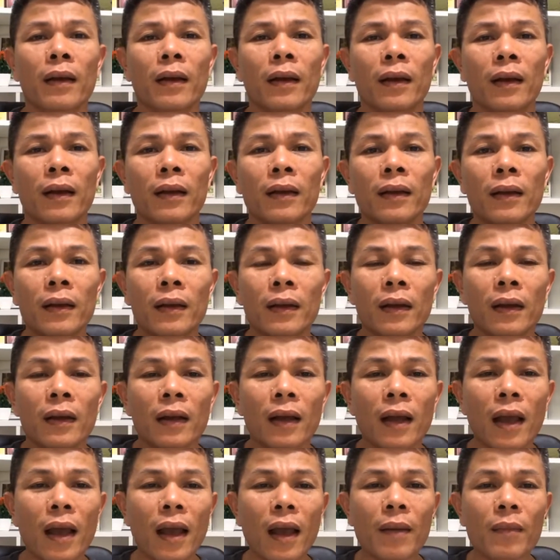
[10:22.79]
à,
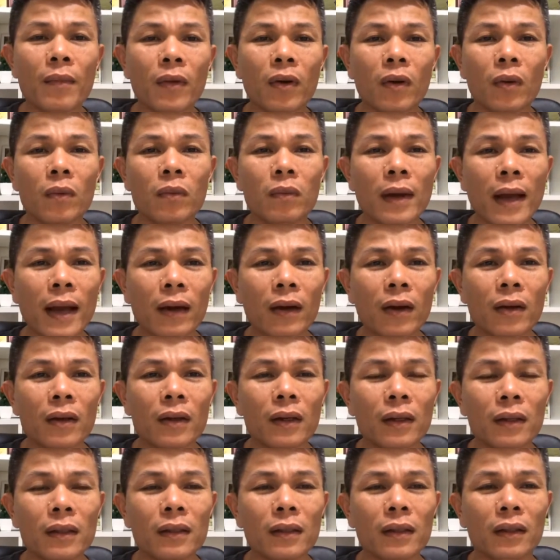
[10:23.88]
em cũng đang nói
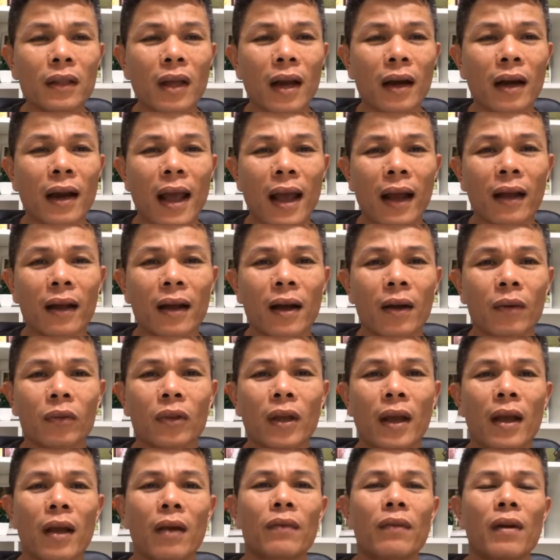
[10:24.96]
gương những người thành đạt
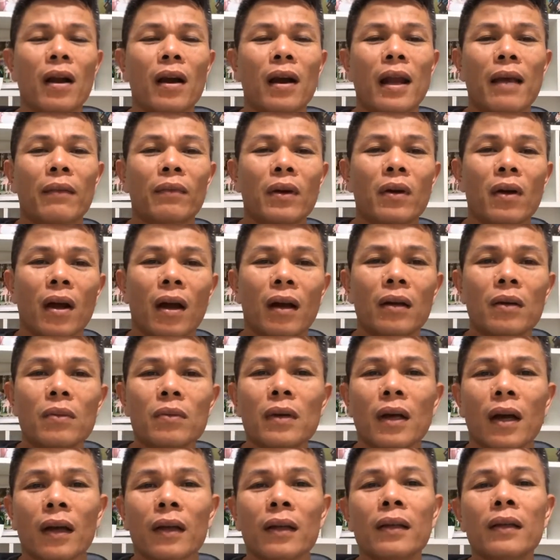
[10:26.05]
học theo và làm theo họ
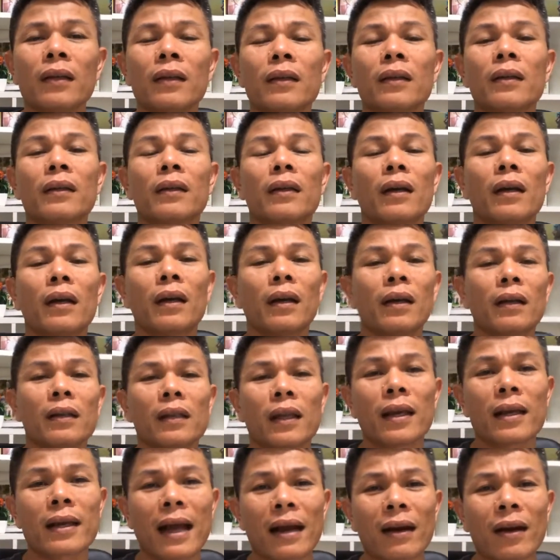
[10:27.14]
đúng rồi à,
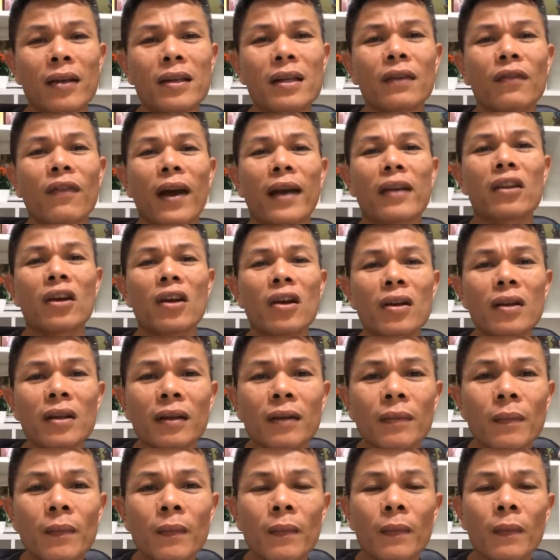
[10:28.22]
chỉ cần nói như vậy
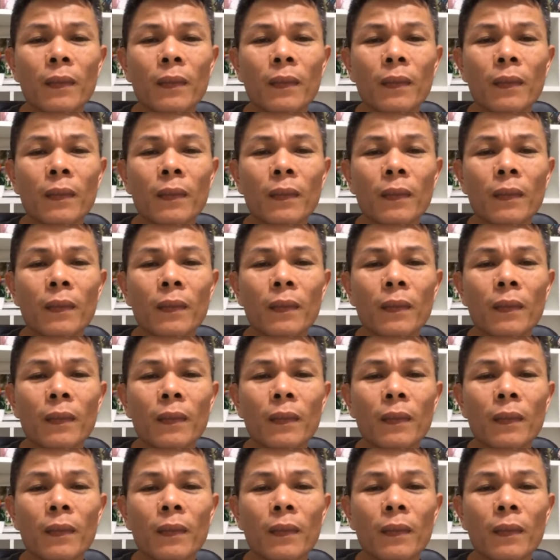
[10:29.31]
thôi